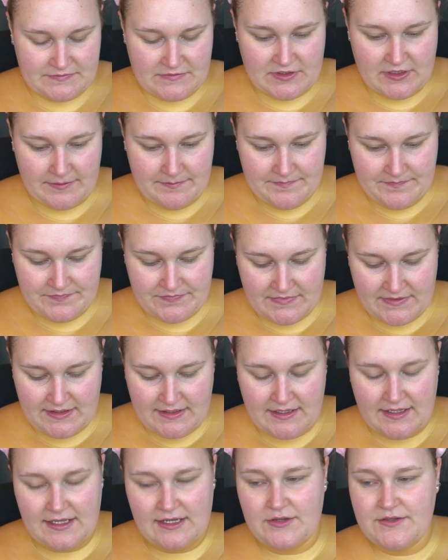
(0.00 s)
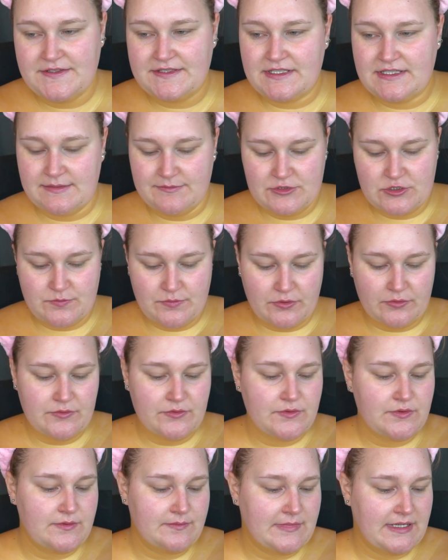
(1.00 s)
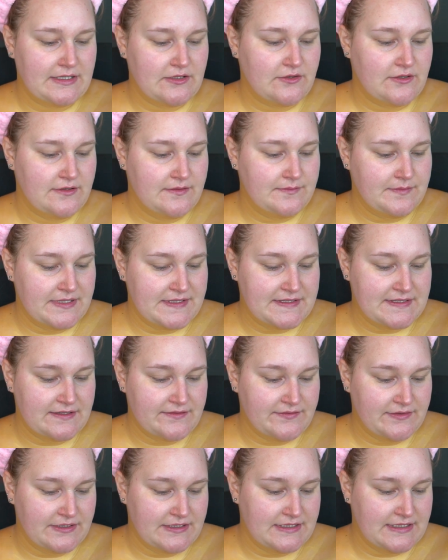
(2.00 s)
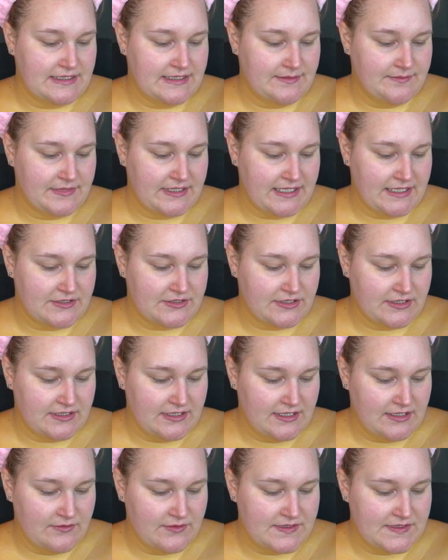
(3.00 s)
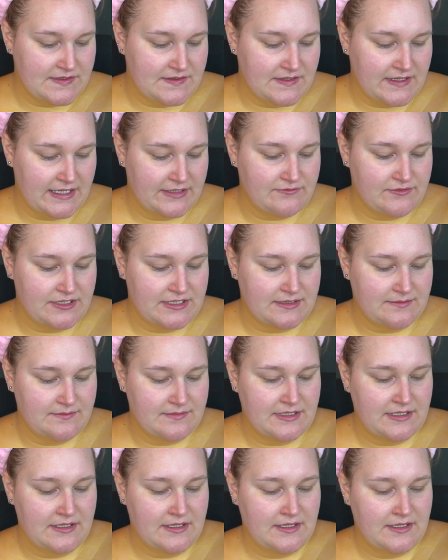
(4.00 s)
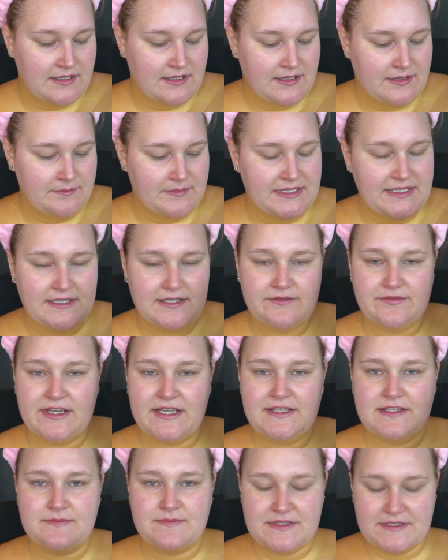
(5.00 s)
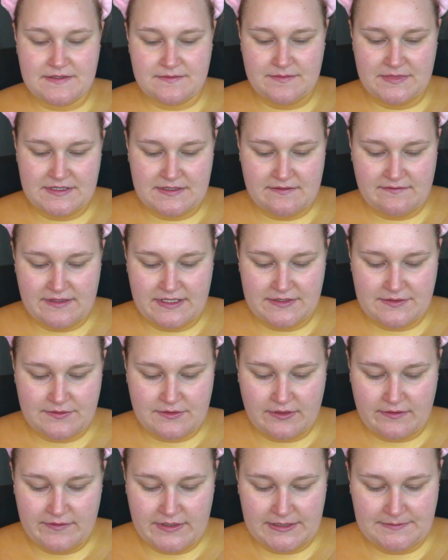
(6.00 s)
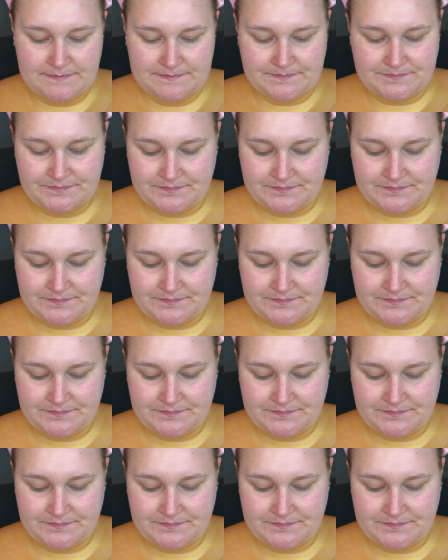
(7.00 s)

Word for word: So. Außerdem sprühen wir noch ein bisschen von dem Catching Clouds Hydrating Milky Face Mist, ein bisschen was drüber.